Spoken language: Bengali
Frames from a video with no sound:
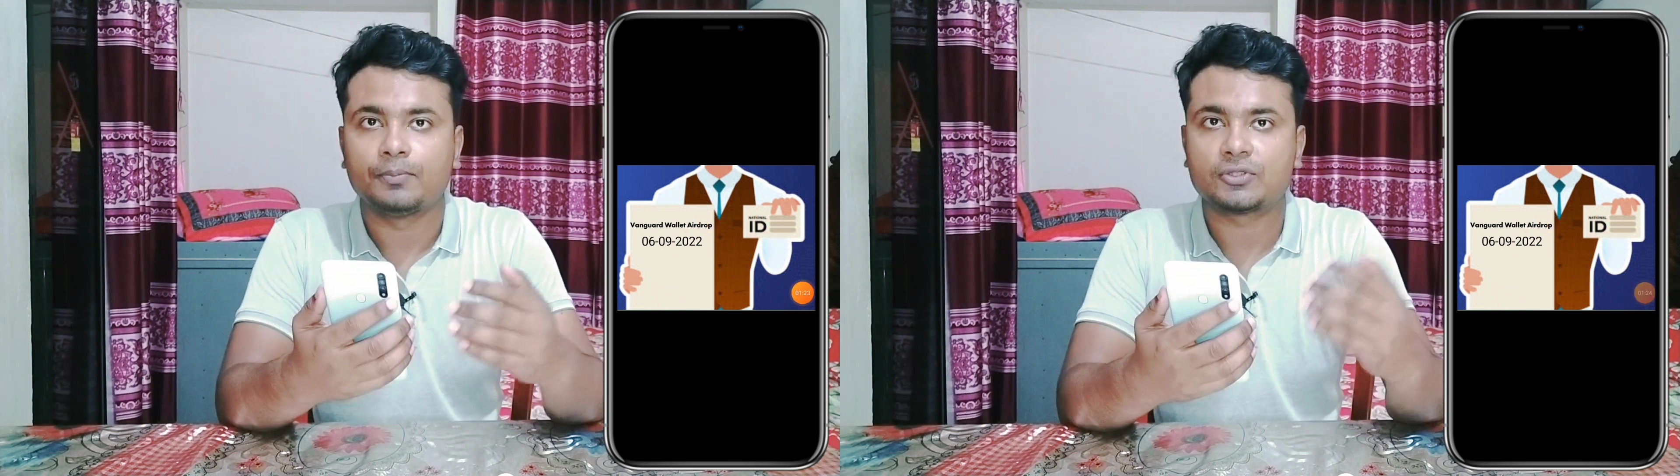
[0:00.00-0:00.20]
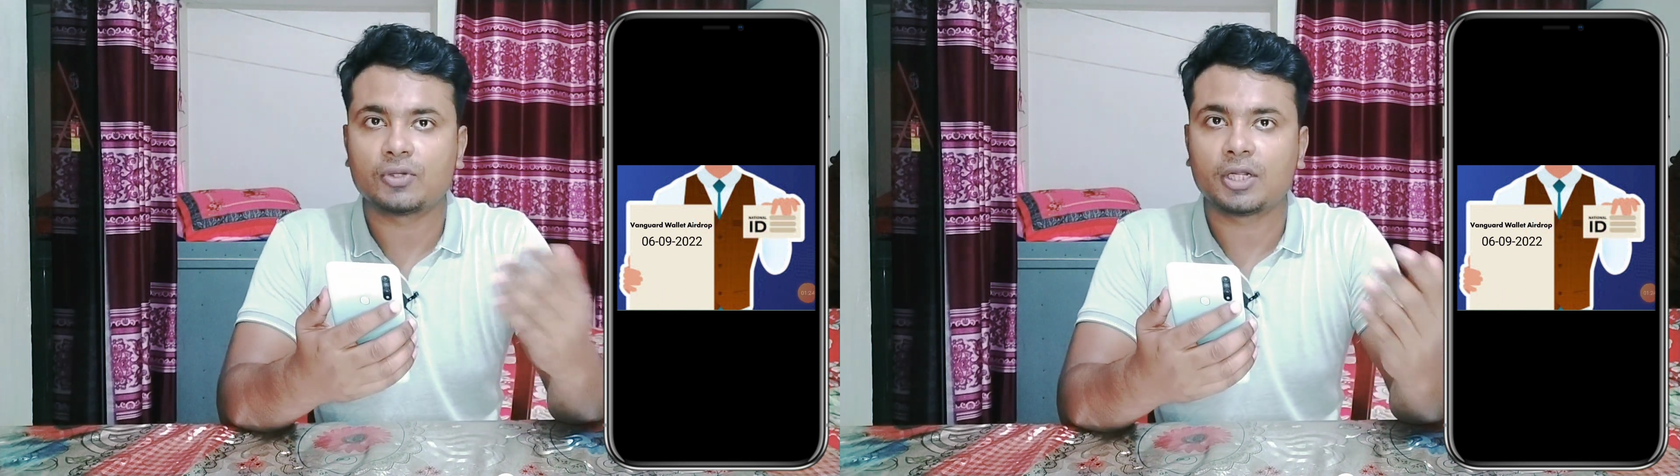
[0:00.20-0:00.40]

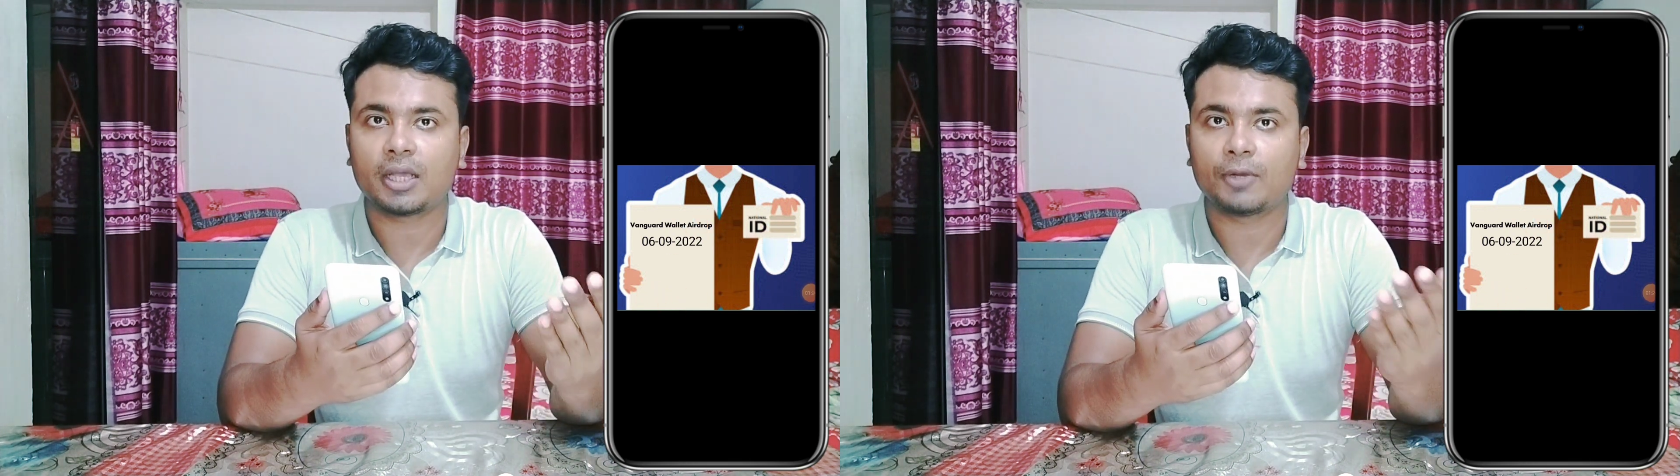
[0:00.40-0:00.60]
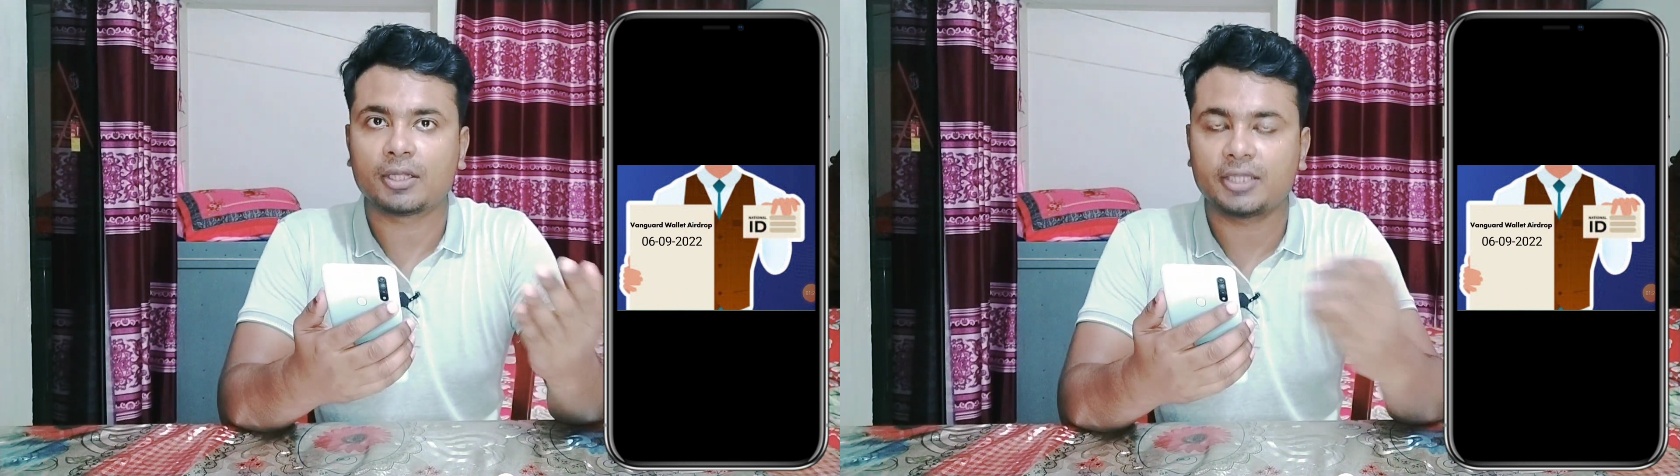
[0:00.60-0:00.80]
পিছনের
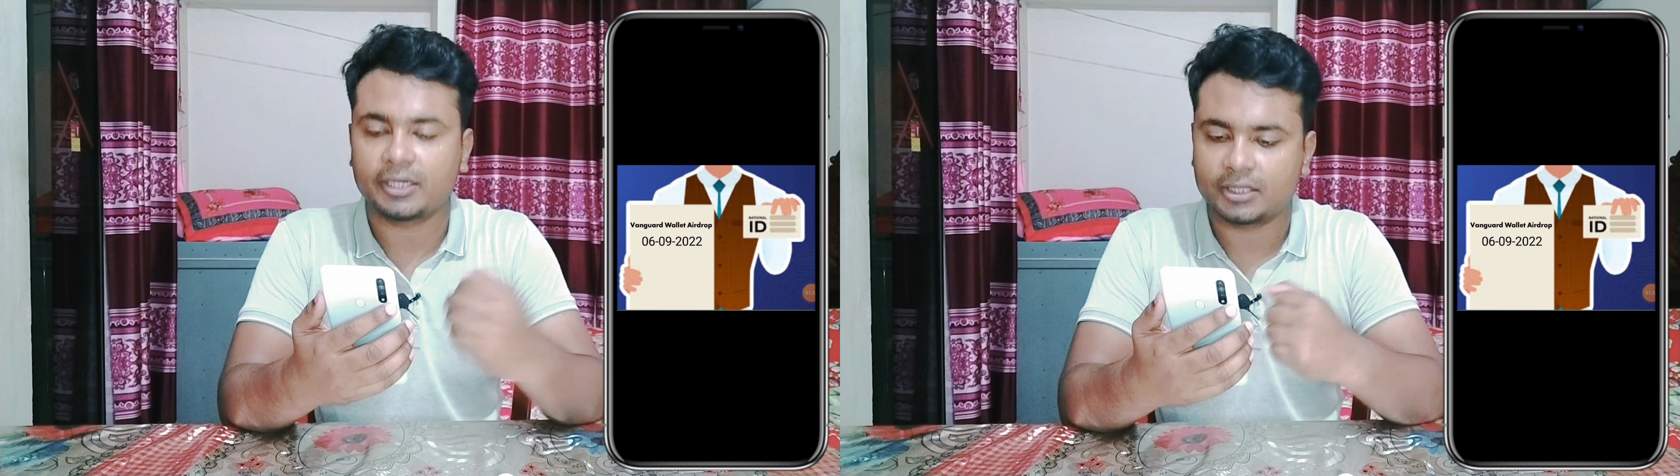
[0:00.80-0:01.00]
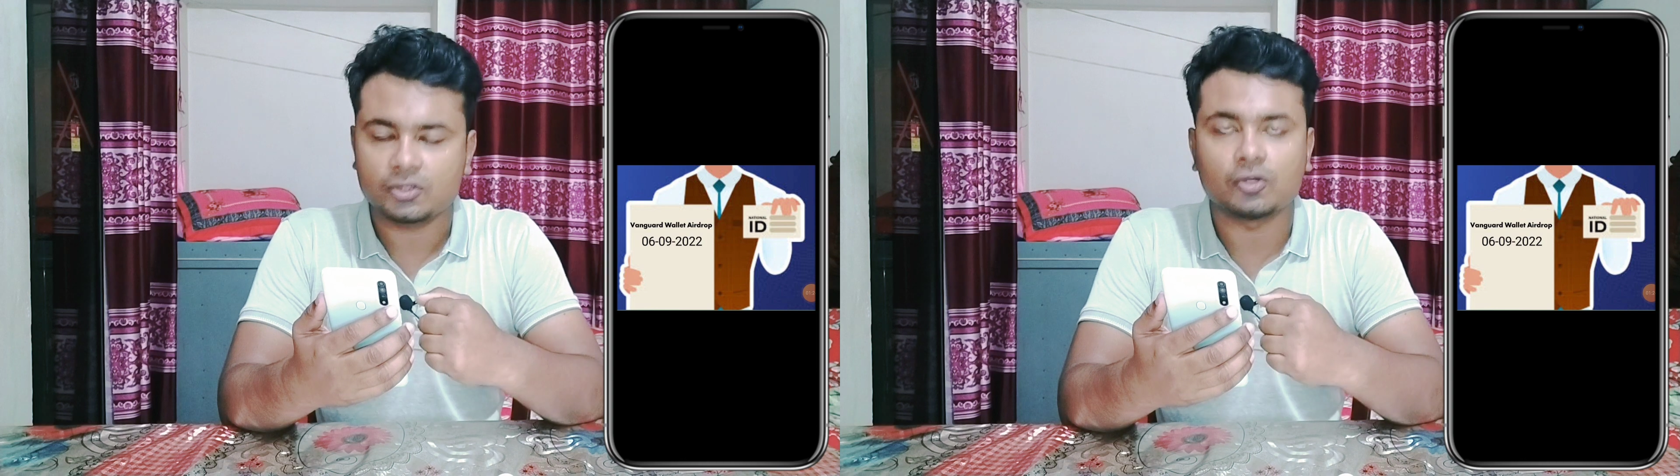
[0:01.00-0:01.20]
ক্যামেরা
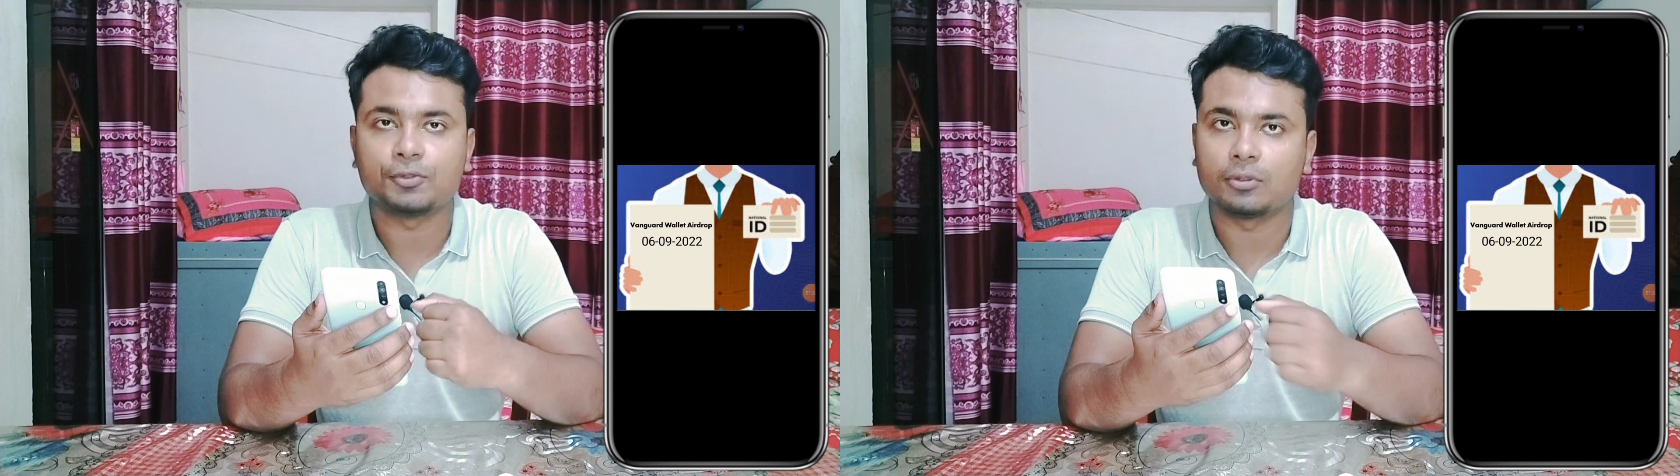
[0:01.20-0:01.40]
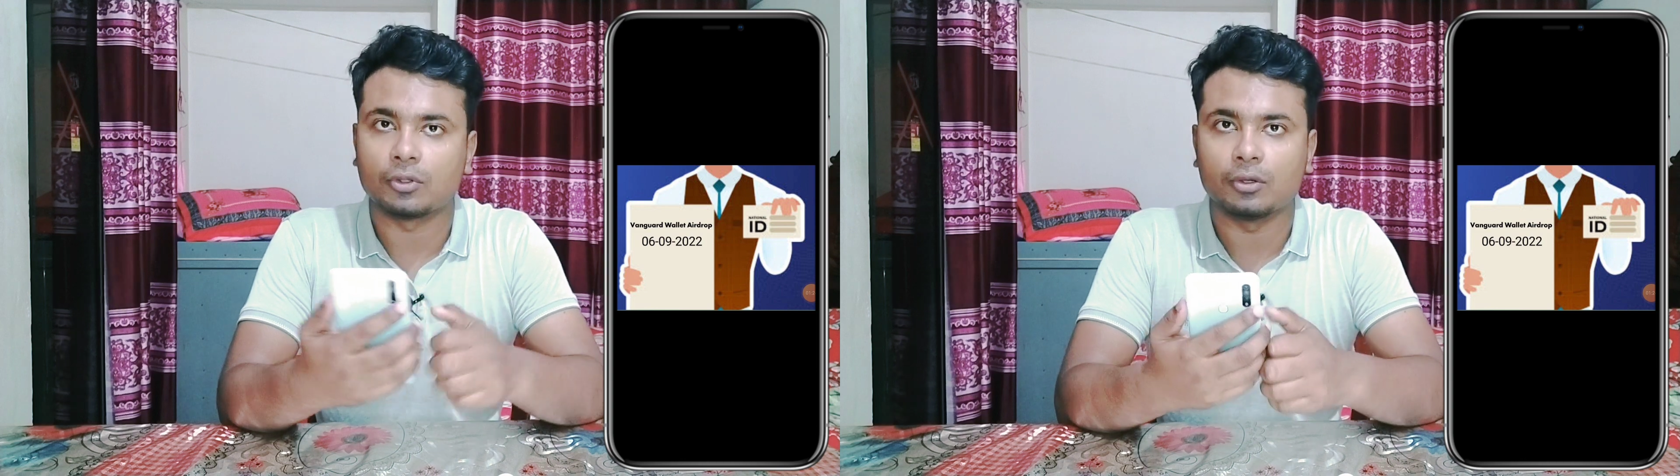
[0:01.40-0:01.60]
দিয়ে একটা
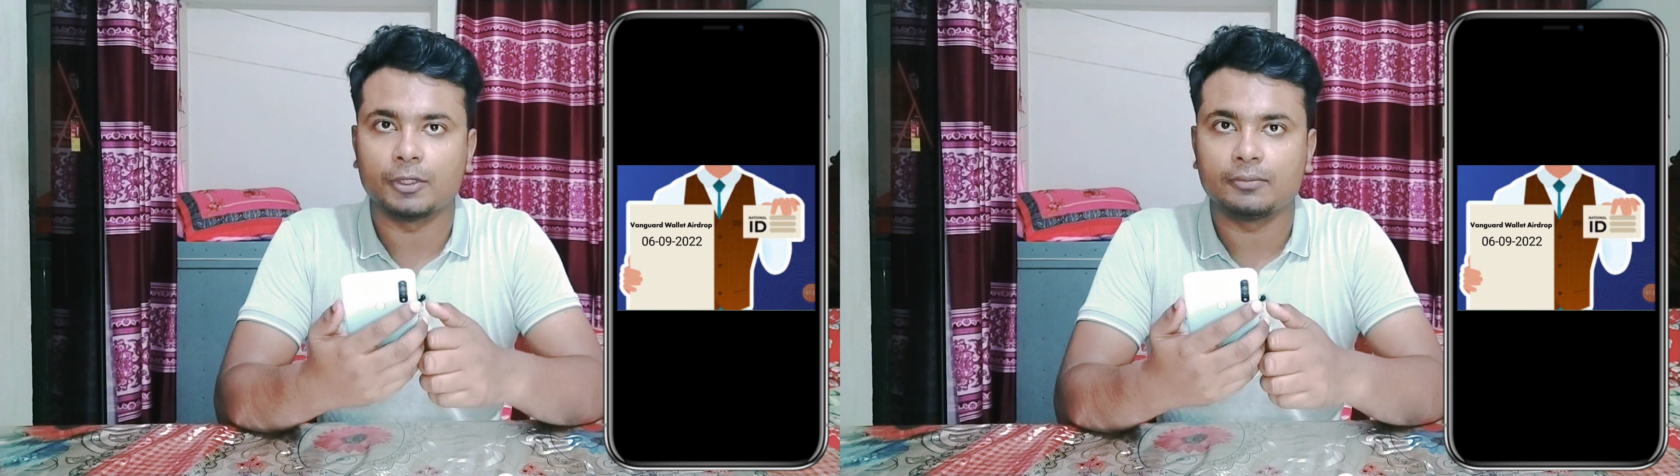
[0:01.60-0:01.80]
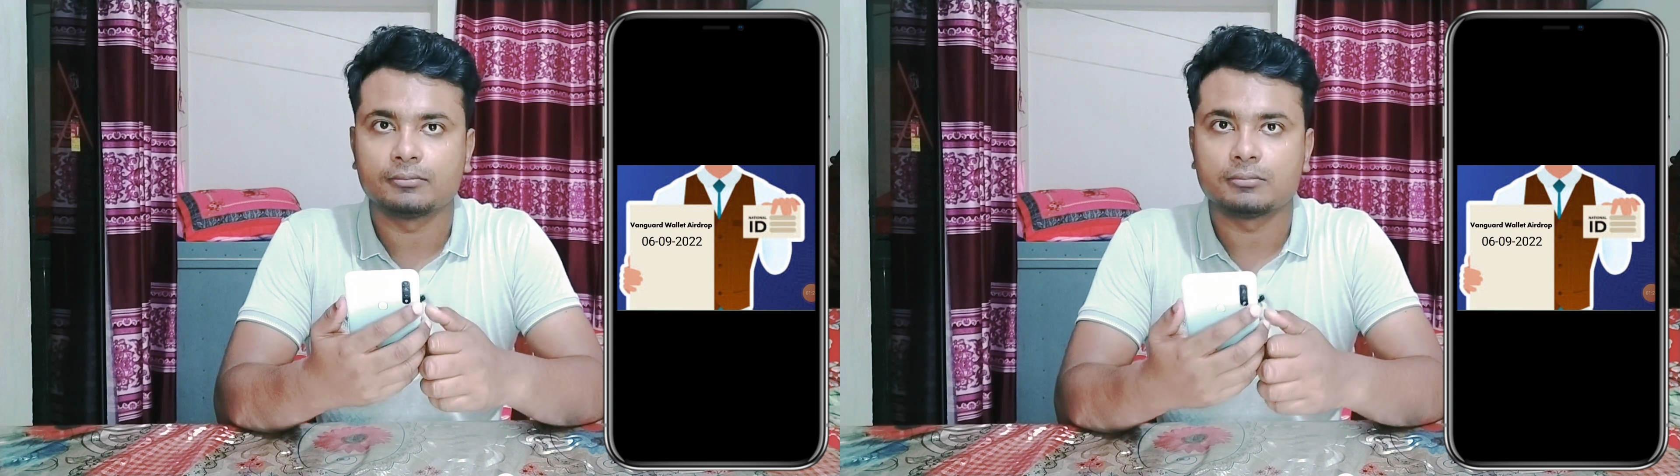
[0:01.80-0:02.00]
ছবি তুলতে হবে